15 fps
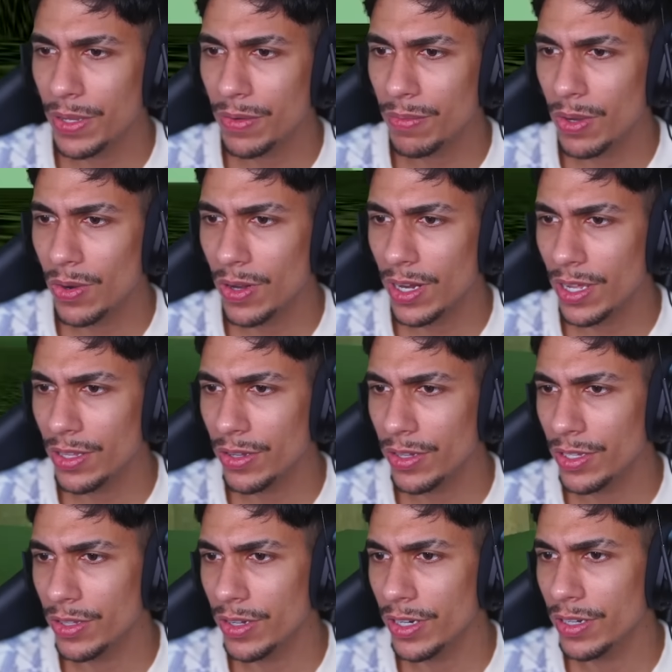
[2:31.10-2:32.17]
uma olhada ao
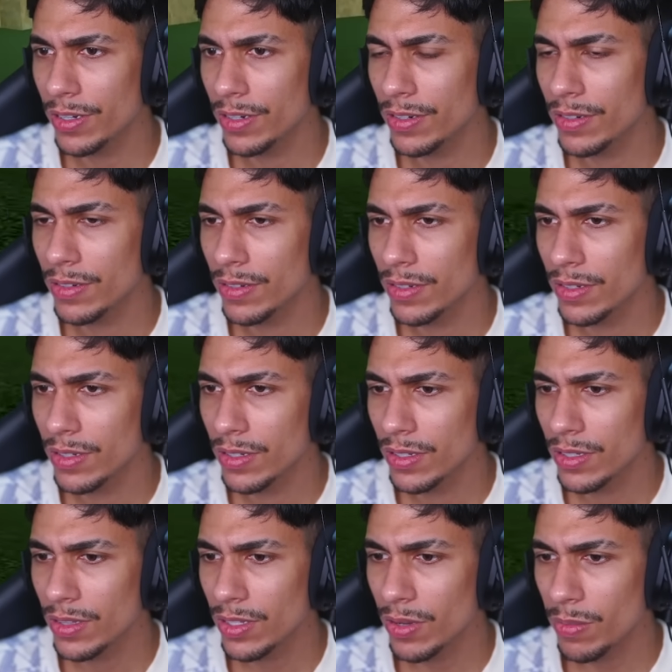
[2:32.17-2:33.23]
redor.
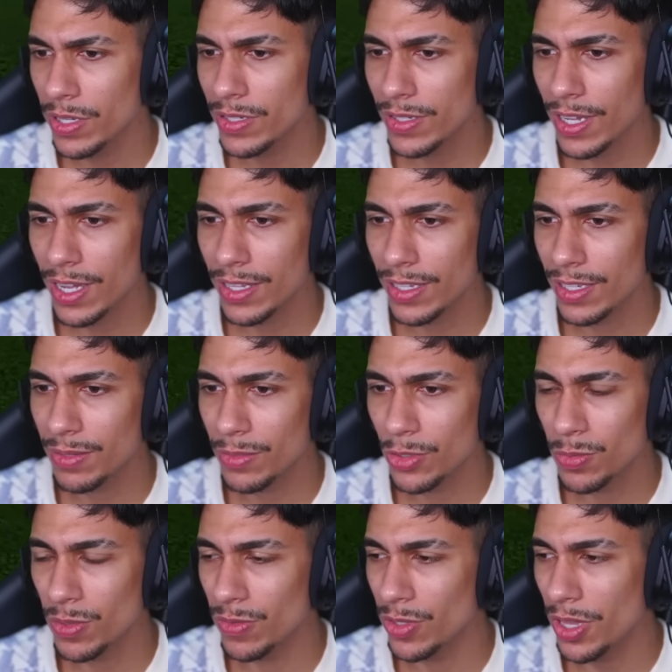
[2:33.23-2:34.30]
Tem uma escada aqui, mas
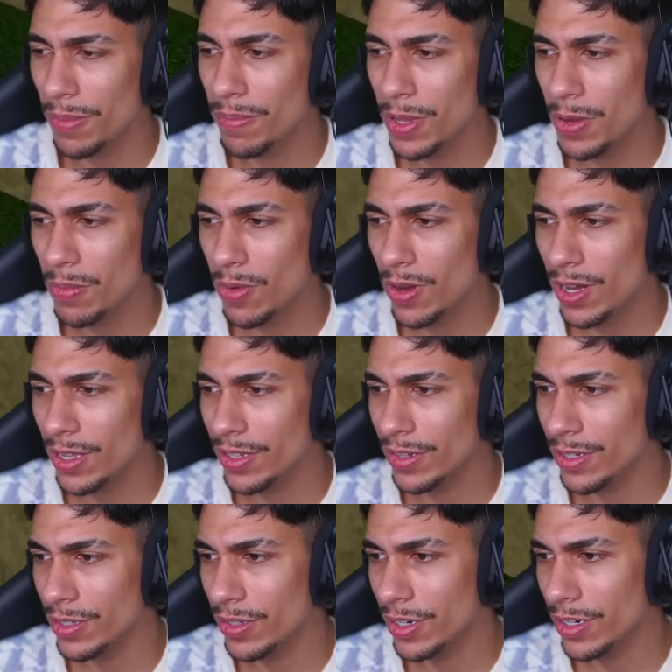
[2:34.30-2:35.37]
tipo, eu vou dar bem uma olhada ao
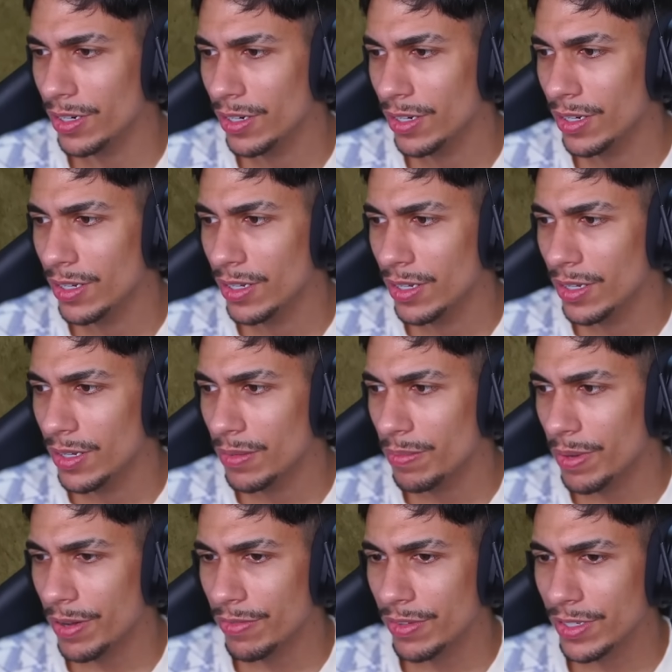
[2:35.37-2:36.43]
redor.
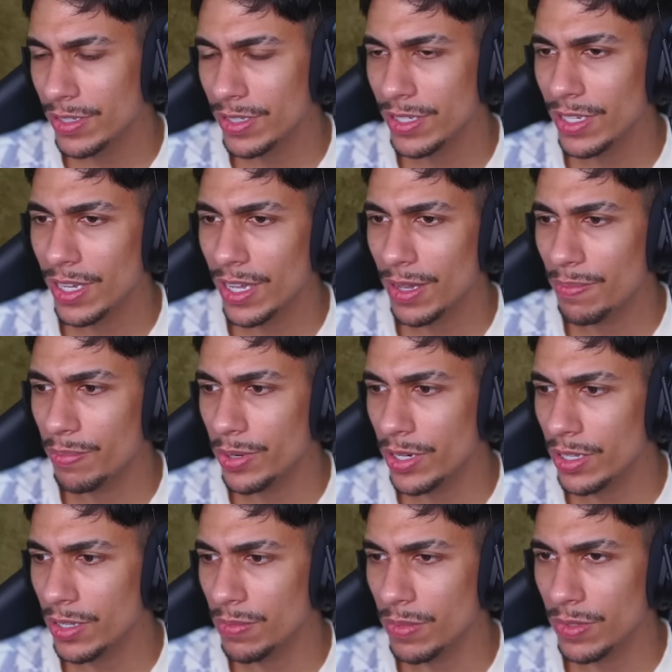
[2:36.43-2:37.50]
Pra ver se é por
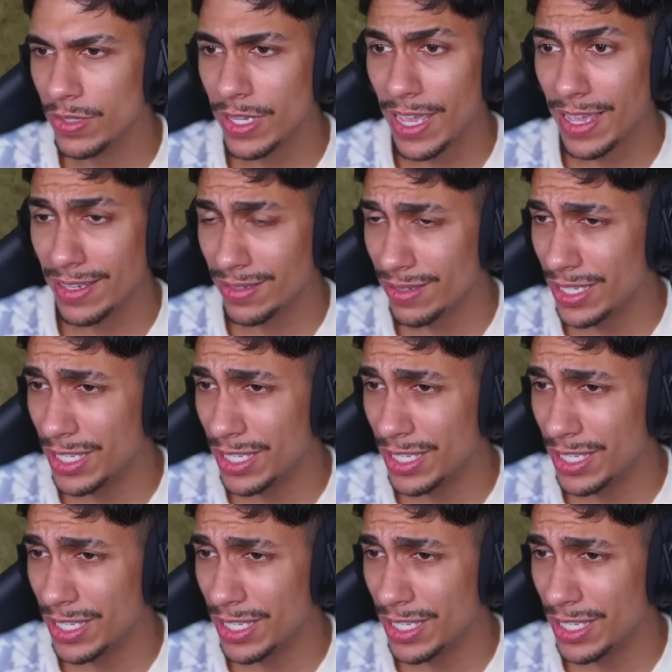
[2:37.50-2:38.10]
aqui, se é isso aqui